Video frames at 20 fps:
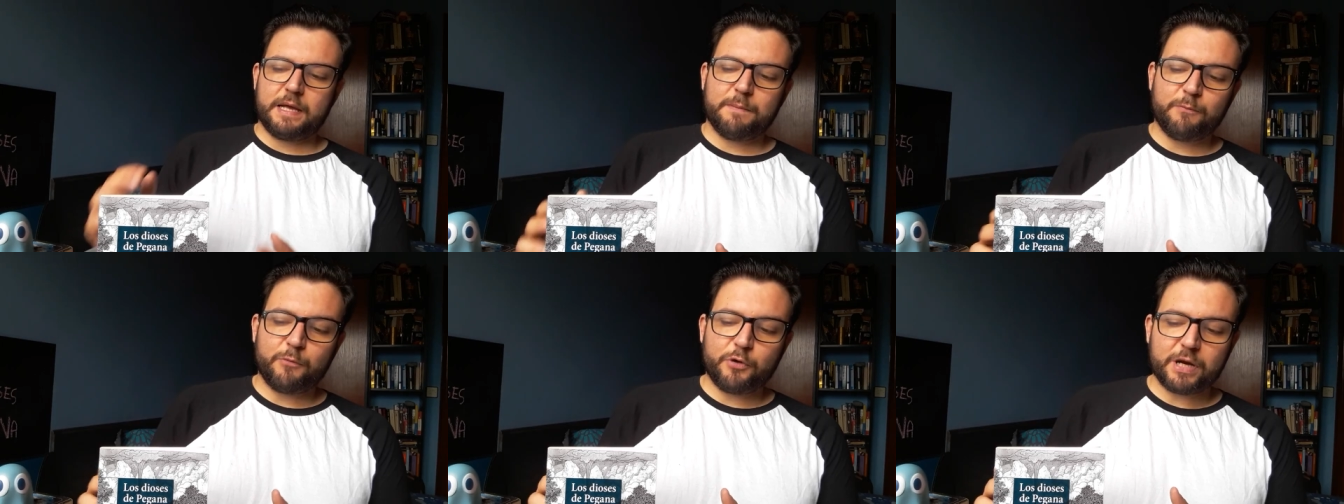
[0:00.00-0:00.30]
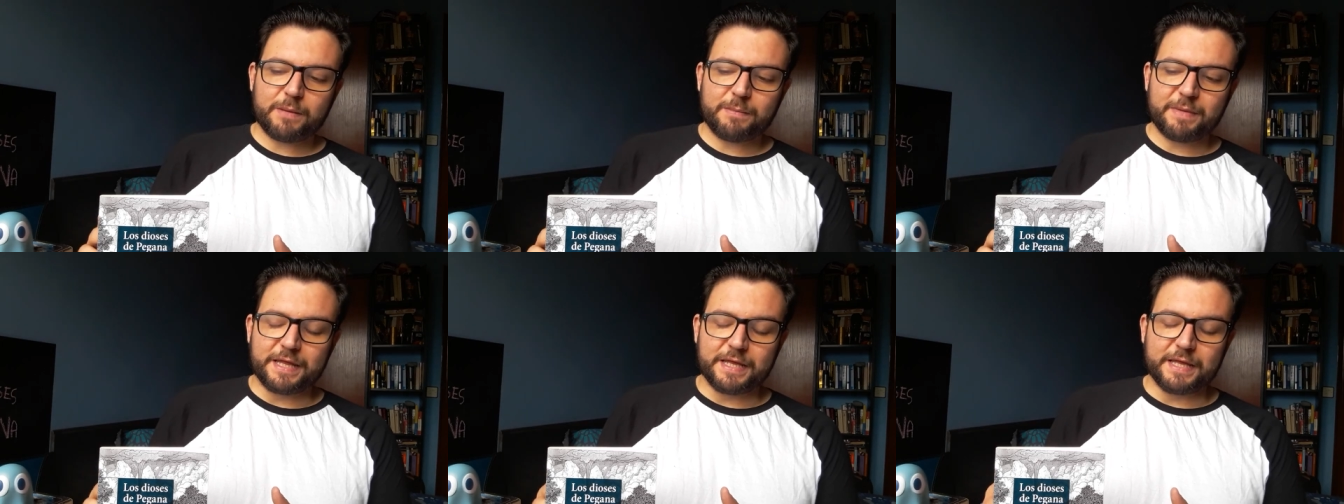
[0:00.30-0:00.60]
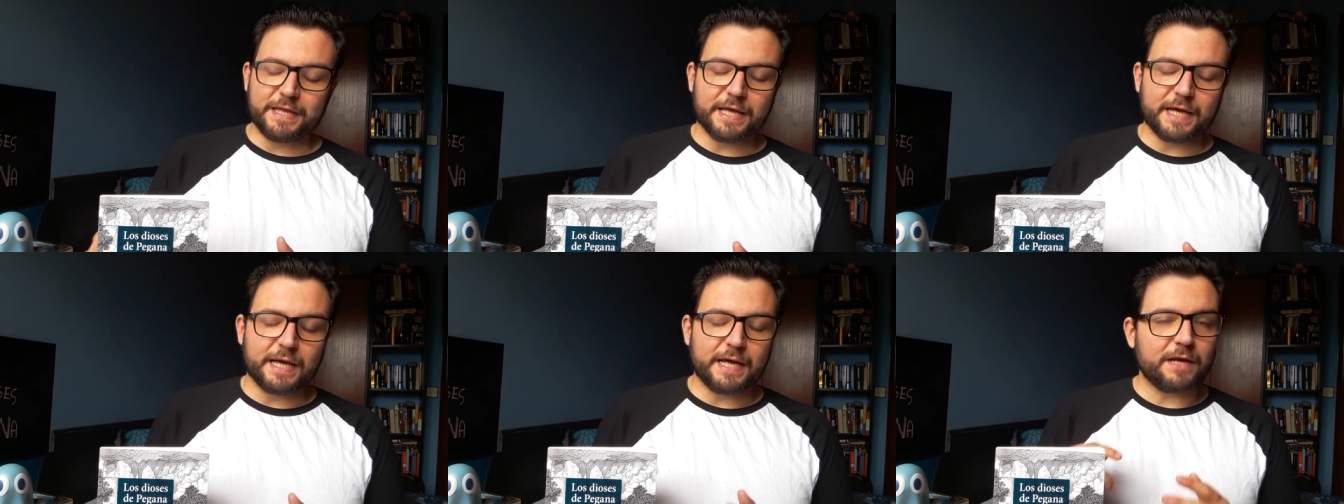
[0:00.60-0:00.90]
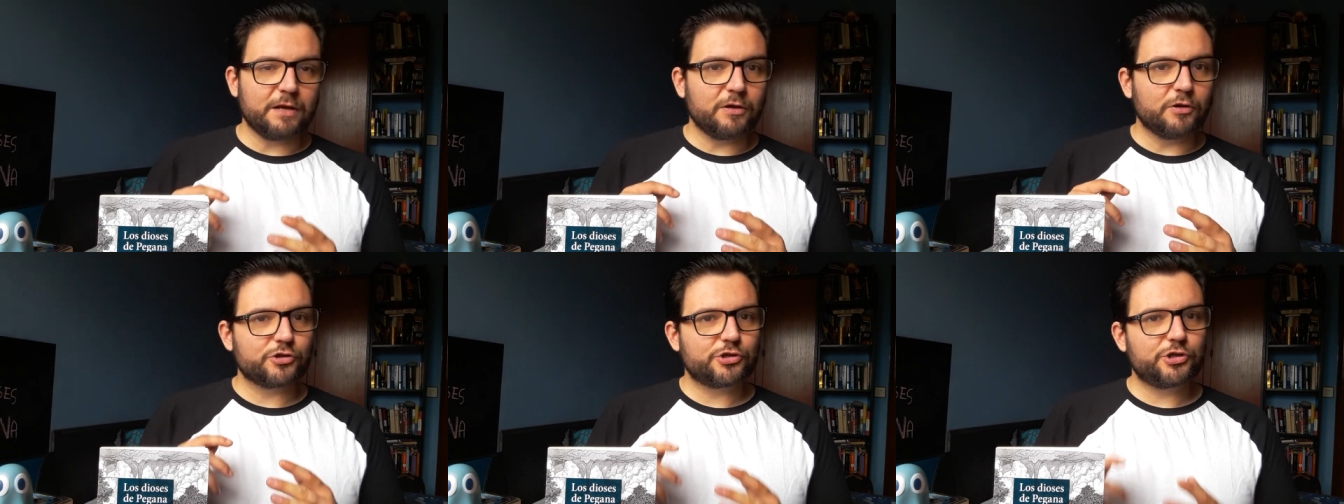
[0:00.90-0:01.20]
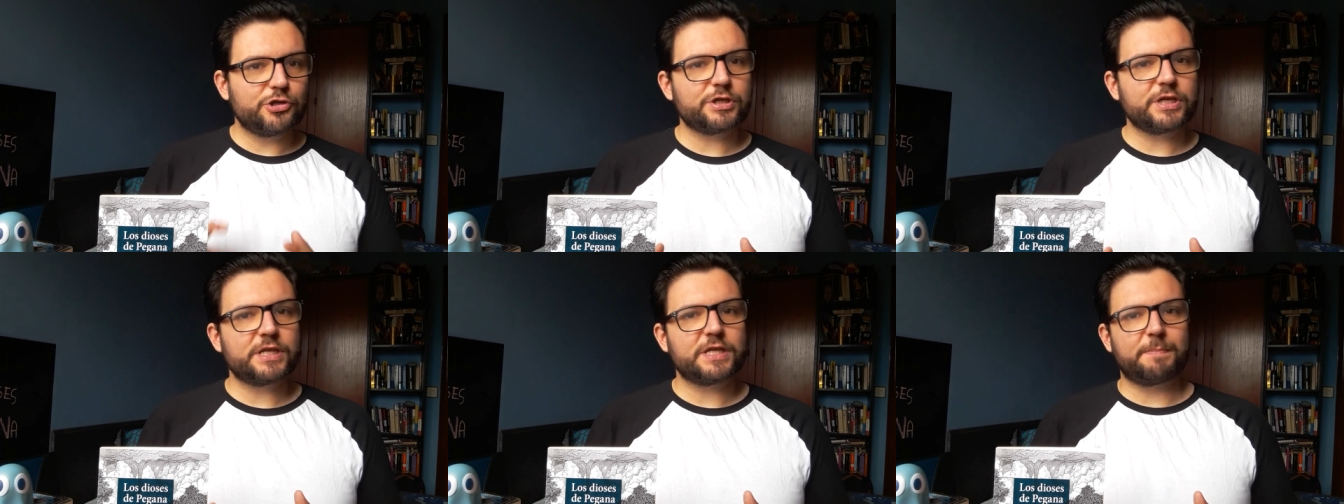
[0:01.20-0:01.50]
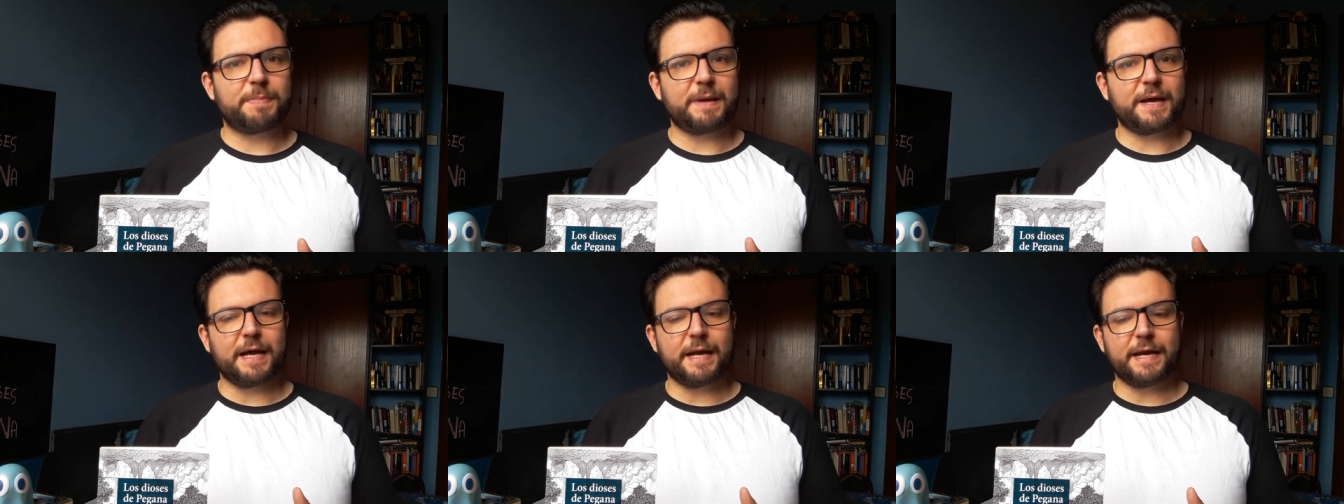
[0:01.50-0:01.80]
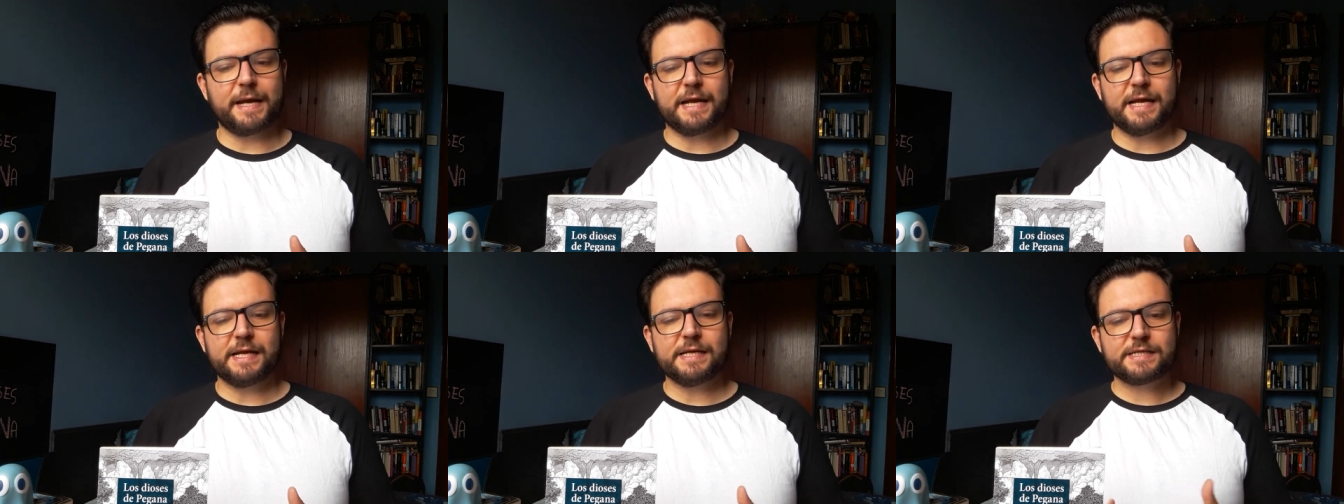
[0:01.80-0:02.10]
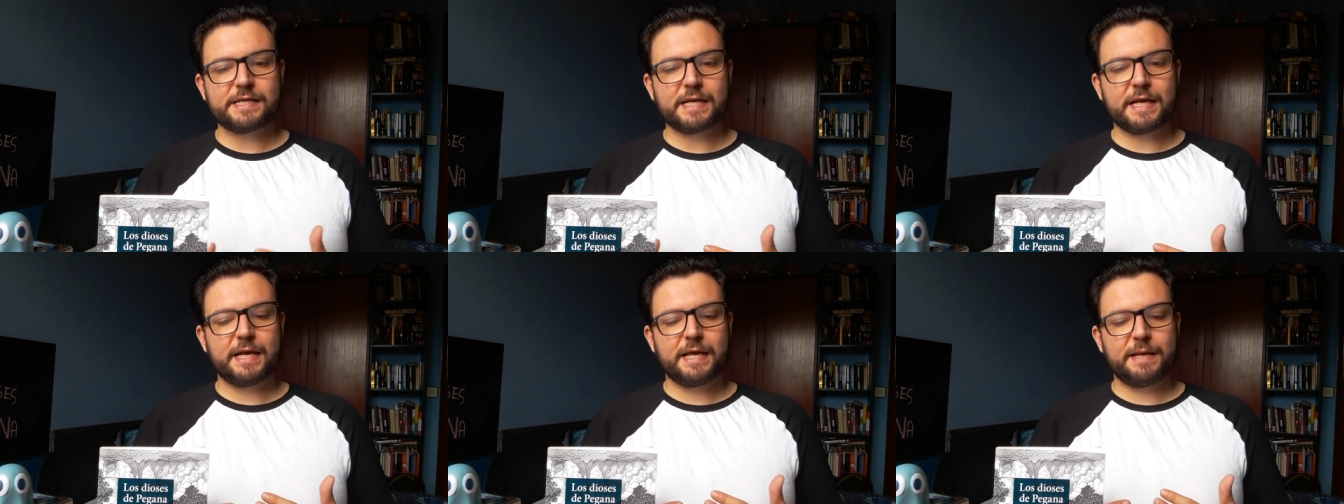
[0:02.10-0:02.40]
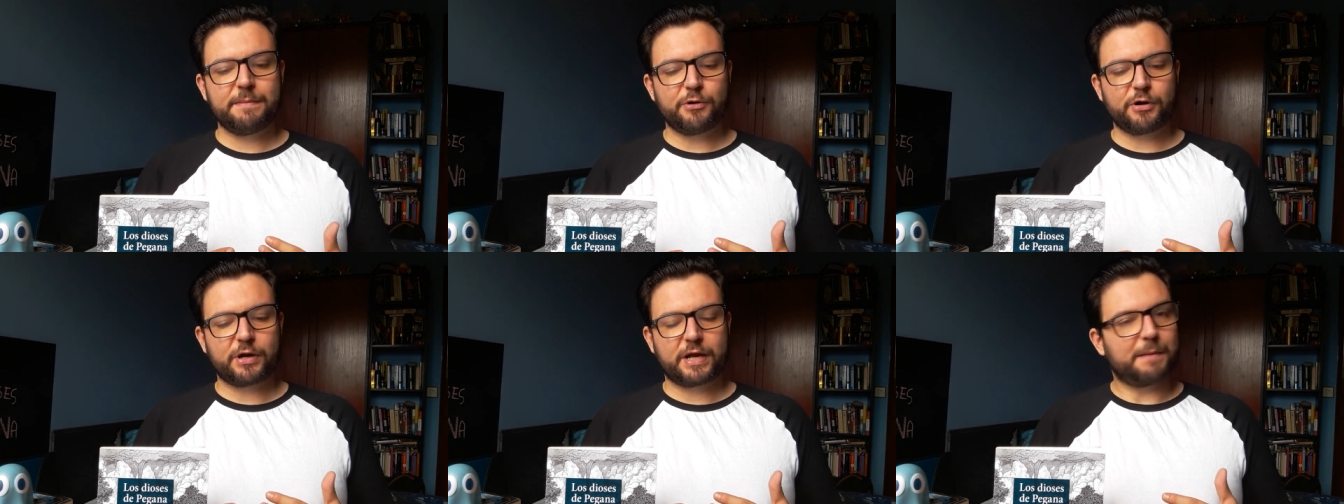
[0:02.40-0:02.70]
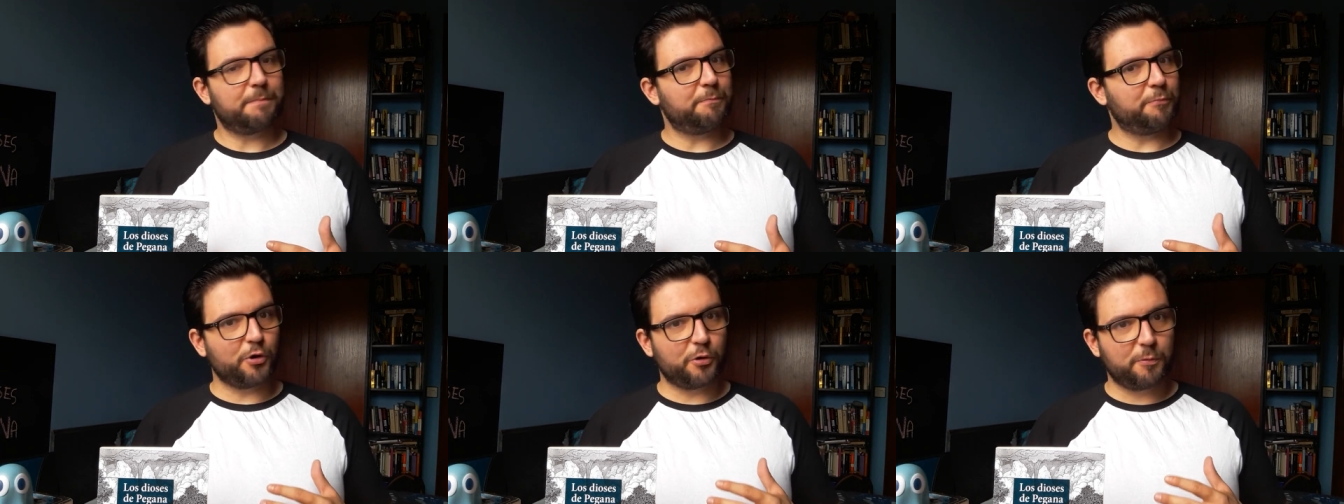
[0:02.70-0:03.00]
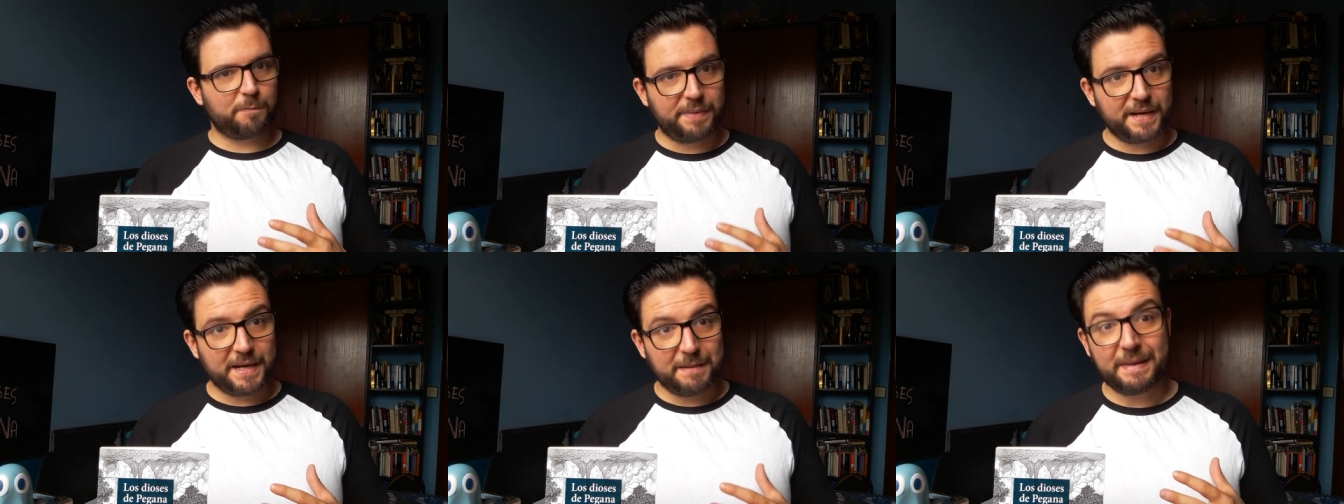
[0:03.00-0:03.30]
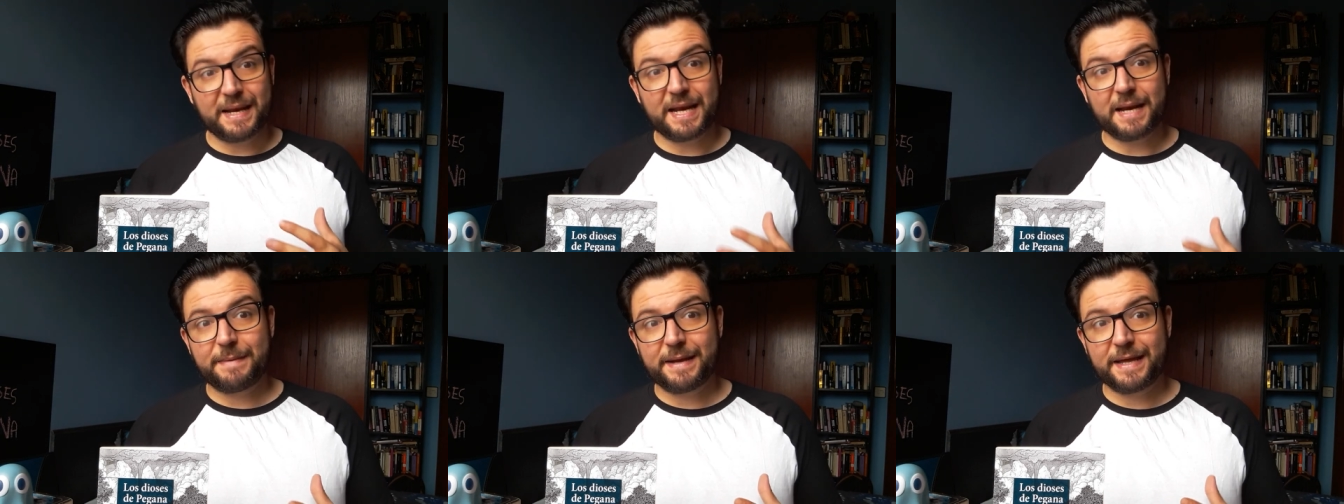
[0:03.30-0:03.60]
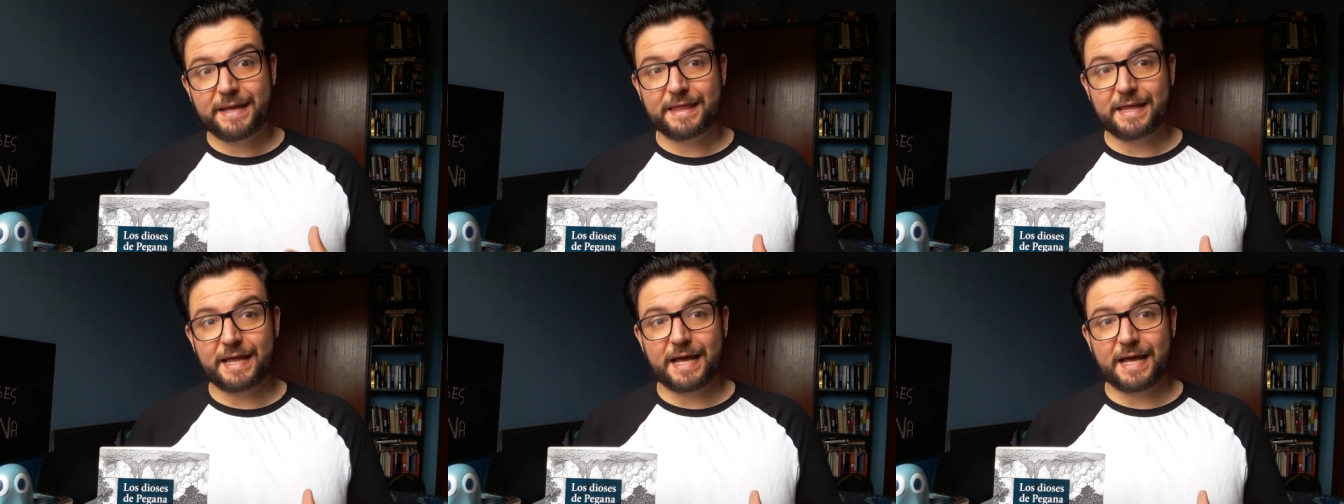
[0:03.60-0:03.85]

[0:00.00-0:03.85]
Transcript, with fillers: En buena medida, Los dioses de Pegana es el libro que por primera vez